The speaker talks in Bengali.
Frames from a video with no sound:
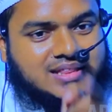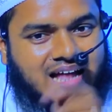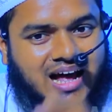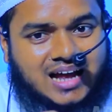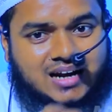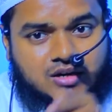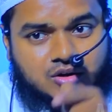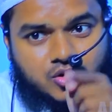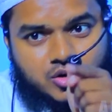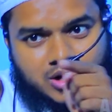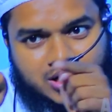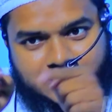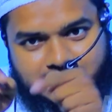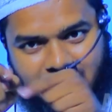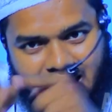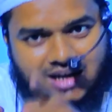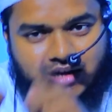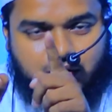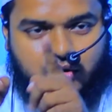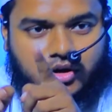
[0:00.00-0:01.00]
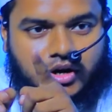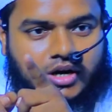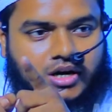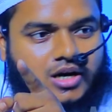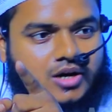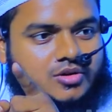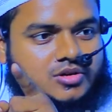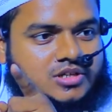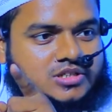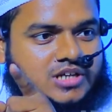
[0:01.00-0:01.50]
দান করে দান করার
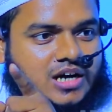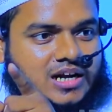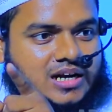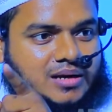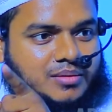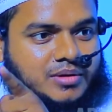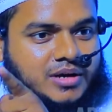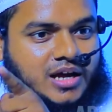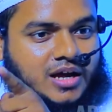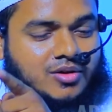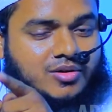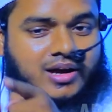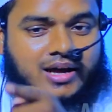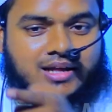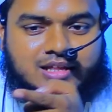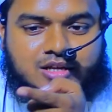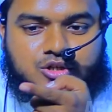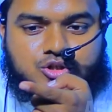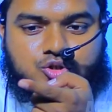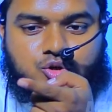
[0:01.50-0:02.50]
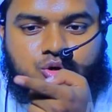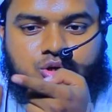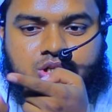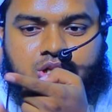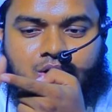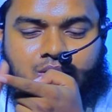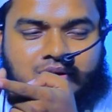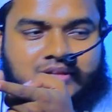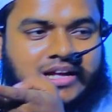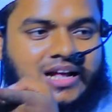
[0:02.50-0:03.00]
কারণে জাহান নামে কেন এদের
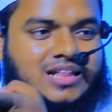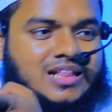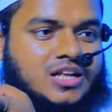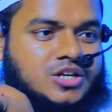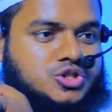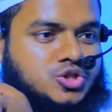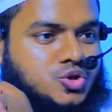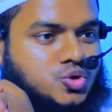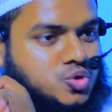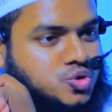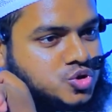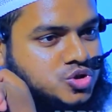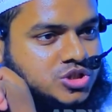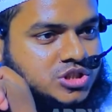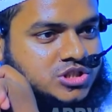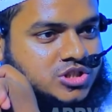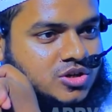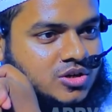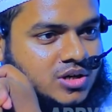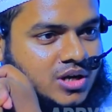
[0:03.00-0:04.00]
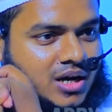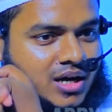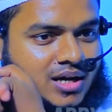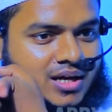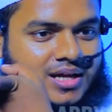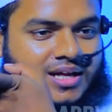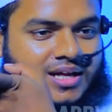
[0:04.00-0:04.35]
শহীদ হওয়াতে আল্লাহর সন্তুষ্টি ছিল না